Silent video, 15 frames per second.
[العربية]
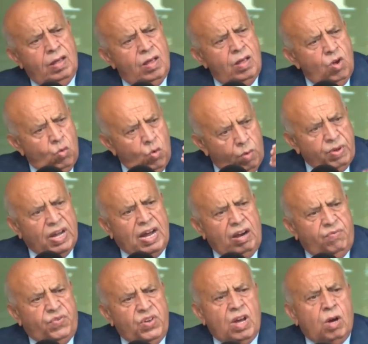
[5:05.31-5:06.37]

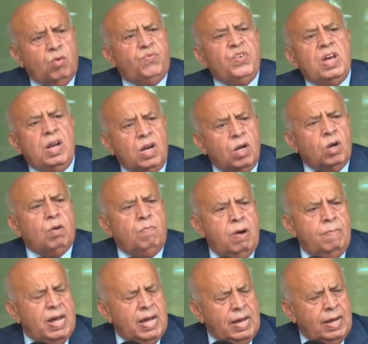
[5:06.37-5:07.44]
وبخلفيه وفيه اللي
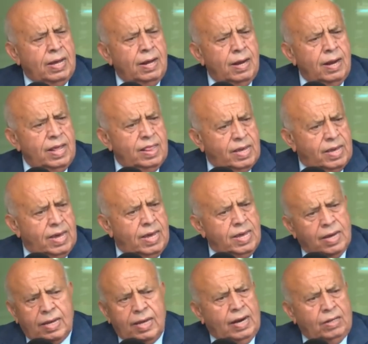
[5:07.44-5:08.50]
ربما هذيك هي
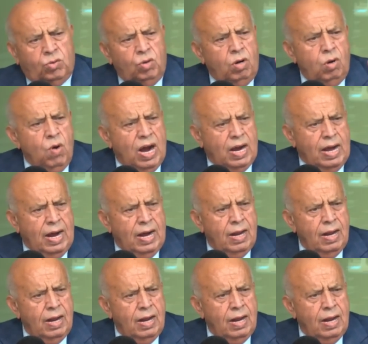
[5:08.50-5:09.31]
قراءته للواقع